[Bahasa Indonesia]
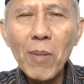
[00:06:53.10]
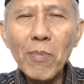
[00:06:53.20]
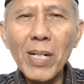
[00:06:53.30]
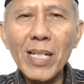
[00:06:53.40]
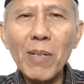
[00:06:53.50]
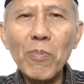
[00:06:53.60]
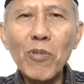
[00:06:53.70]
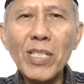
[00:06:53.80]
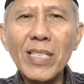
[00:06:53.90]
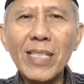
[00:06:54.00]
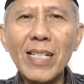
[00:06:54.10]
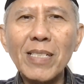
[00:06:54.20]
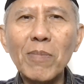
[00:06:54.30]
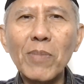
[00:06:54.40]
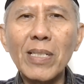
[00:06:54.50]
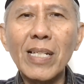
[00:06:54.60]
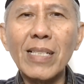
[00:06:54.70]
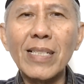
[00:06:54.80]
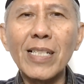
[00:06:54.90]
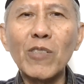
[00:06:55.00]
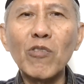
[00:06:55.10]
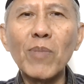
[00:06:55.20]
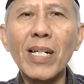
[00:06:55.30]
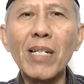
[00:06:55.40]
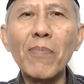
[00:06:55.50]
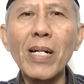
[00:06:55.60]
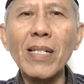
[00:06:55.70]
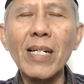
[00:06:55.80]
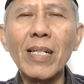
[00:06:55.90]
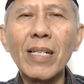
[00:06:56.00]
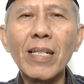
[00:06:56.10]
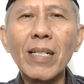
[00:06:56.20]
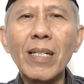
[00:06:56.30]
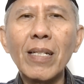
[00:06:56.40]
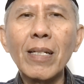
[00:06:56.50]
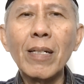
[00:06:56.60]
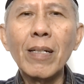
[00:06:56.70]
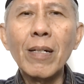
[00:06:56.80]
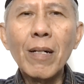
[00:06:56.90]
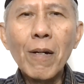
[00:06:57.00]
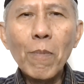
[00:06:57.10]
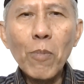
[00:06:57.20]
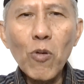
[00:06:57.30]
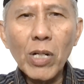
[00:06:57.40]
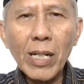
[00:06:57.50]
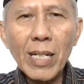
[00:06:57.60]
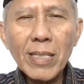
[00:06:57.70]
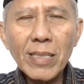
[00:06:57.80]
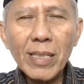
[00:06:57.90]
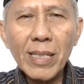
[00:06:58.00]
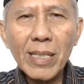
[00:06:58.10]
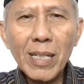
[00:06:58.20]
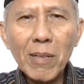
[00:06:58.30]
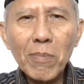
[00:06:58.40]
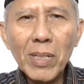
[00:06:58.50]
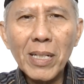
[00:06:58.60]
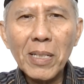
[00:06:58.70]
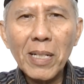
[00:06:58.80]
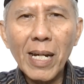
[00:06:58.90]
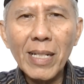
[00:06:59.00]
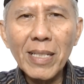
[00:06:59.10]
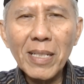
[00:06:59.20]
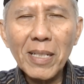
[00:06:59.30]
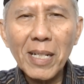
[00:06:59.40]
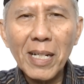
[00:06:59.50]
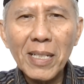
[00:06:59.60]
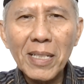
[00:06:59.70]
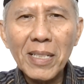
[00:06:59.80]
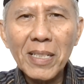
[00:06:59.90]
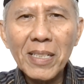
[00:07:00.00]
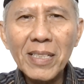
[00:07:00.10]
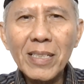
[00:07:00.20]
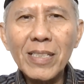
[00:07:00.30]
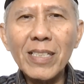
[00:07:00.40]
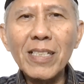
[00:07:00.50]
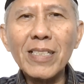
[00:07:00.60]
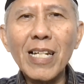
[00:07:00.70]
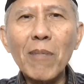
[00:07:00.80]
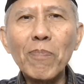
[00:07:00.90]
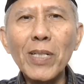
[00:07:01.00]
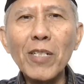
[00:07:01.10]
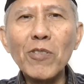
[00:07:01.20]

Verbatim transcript: Makna puasa yang sebenarnya itu bagaimana? bukan sekedar mengendalikan, tetapi